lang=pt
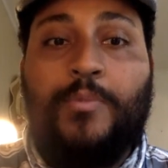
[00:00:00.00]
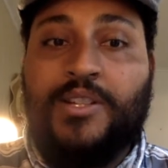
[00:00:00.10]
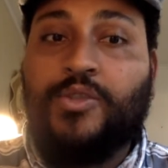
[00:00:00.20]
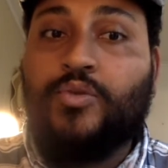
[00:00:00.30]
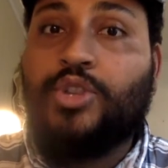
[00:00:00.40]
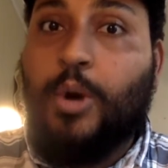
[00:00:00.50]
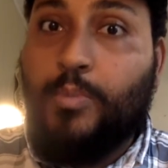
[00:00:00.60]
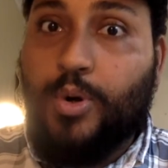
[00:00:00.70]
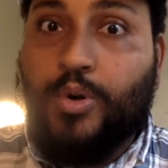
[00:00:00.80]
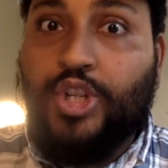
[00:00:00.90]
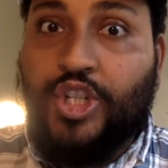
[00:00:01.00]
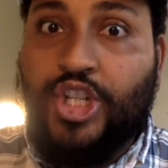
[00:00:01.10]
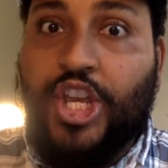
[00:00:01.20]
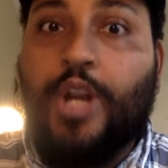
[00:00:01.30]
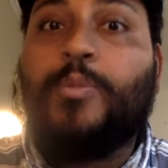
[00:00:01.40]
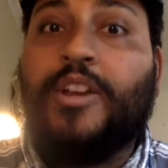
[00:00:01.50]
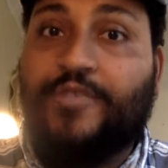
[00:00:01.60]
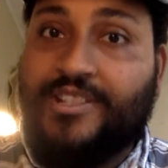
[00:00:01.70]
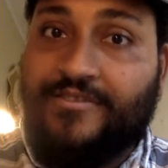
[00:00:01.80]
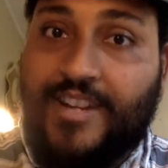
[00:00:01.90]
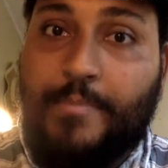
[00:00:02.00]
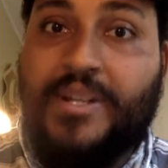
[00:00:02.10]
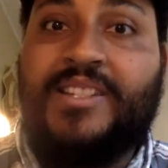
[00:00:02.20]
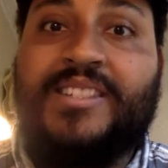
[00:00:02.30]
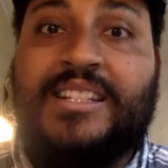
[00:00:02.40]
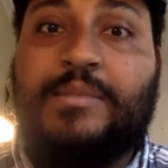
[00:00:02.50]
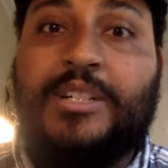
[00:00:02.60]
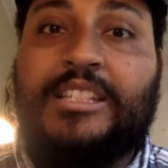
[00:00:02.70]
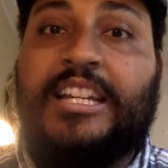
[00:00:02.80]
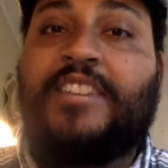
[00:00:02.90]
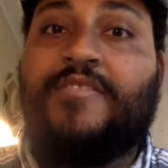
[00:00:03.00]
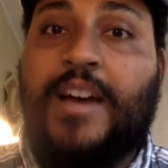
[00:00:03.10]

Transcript: comece a juntar um pouco de dinheiro, porque você vai precisar se manter aqui,